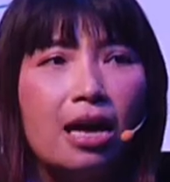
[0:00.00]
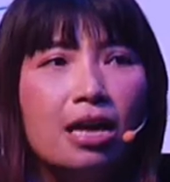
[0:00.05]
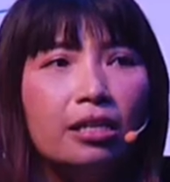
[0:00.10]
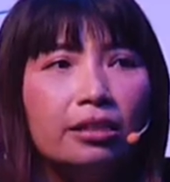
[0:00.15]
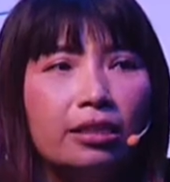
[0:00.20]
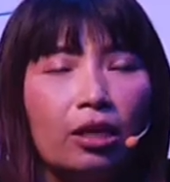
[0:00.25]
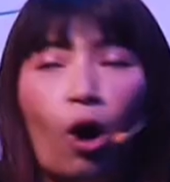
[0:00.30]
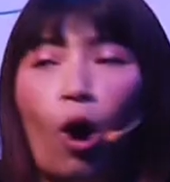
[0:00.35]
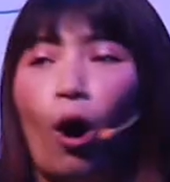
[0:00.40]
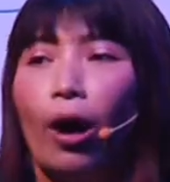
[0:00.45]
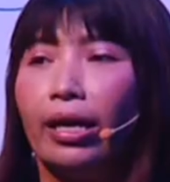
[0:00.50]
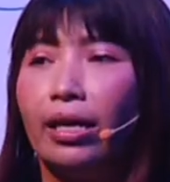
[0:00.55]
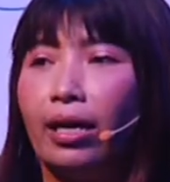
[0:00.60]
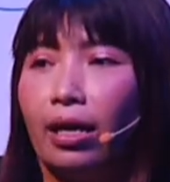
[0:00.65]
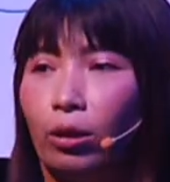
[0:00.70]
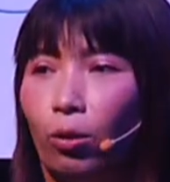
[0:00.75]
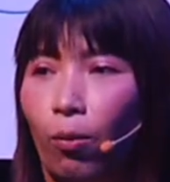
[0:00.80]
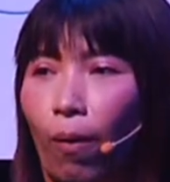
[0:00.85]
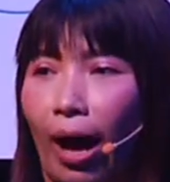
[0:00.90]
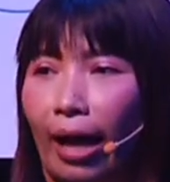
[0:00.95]
เนี่ยจะก่อให้
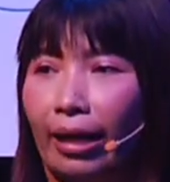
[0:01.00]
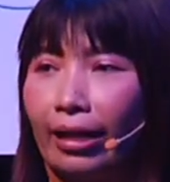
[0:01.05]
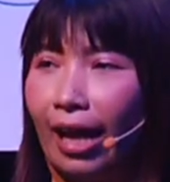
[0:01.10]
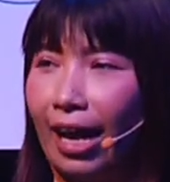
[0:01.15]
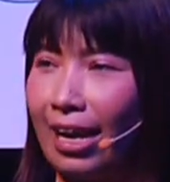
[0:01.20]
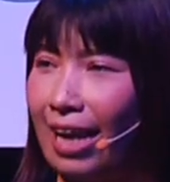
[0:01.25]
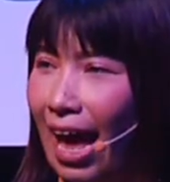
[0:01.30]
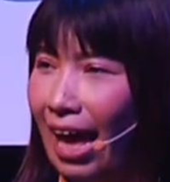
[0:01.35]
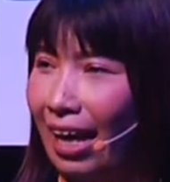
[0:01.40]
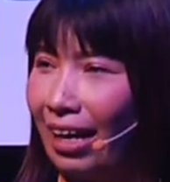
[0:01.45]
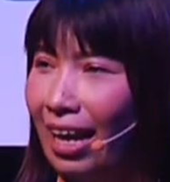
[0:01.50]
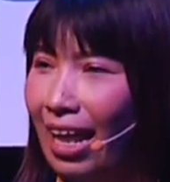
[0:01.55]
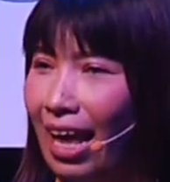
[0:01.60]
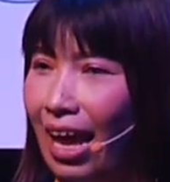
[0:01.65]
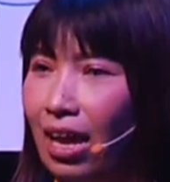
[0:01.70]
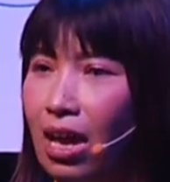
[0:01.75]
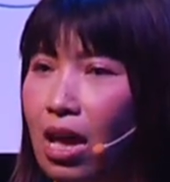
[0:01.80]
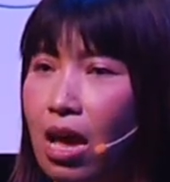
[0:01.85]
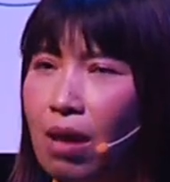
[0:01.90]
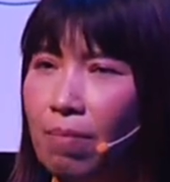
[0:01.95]
เกิดควันขนาด
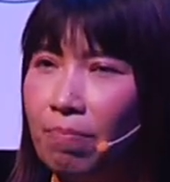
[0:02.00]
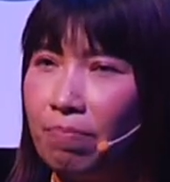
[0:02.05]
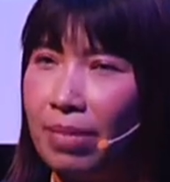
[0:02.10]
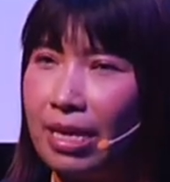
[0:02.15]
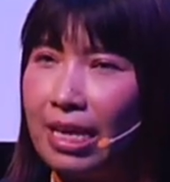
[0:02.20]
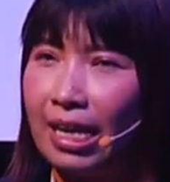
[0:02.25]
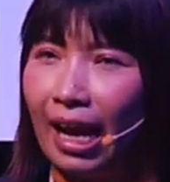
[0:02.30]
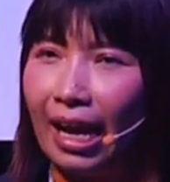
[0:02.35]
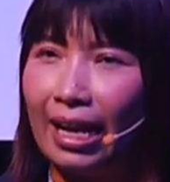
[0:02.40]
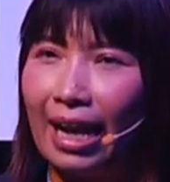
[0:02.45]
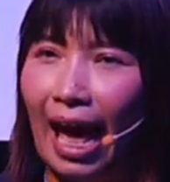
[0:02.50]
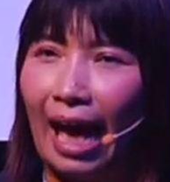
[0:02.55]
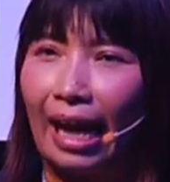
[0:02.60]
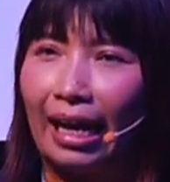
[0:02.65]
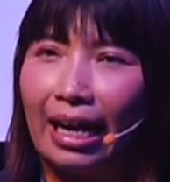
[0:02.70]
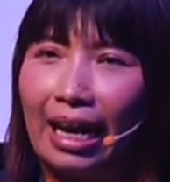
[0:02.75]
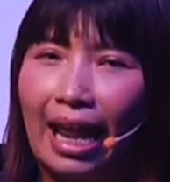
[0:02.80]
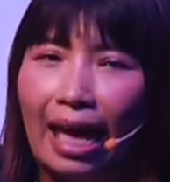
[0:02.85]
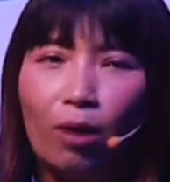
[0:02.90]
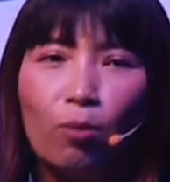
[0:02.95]
เล็ก มีข
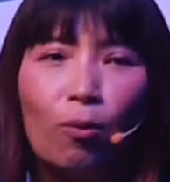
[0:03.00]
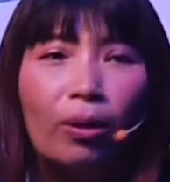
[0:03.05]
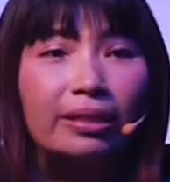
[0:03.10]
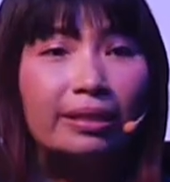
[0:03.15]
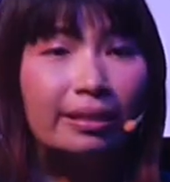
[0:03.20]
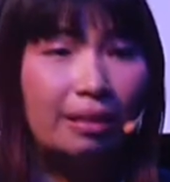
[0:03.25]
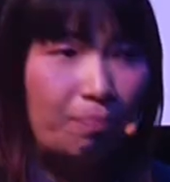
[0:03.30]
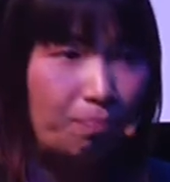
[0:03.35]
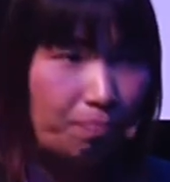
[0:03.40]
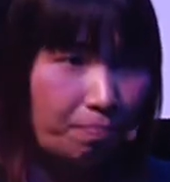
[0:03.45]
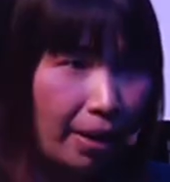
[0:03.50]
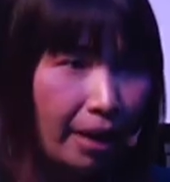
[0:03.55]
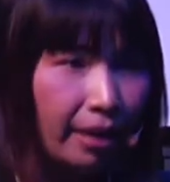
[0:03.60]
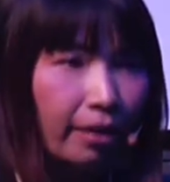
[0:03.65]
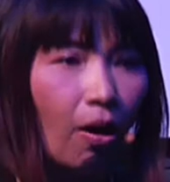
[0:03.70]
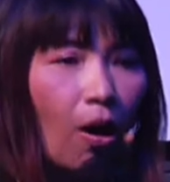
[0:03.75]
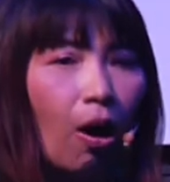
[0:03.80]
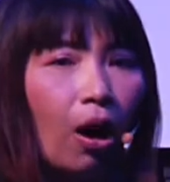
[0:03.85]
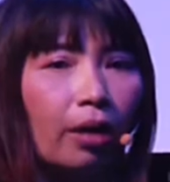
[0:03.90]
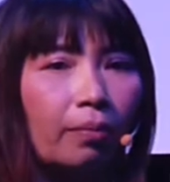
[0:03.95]
นาดเล็กกว่า 10 ไม
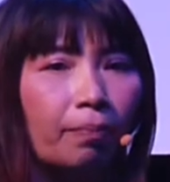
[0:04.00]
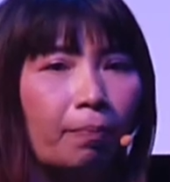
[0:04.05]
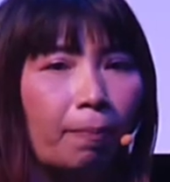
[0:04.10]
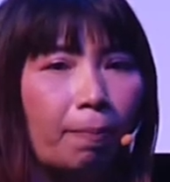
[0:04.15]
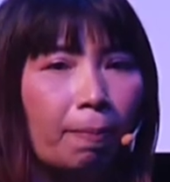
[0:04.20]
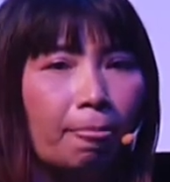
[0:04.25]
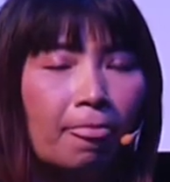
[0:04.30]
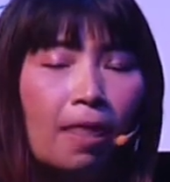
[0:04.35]
ครอน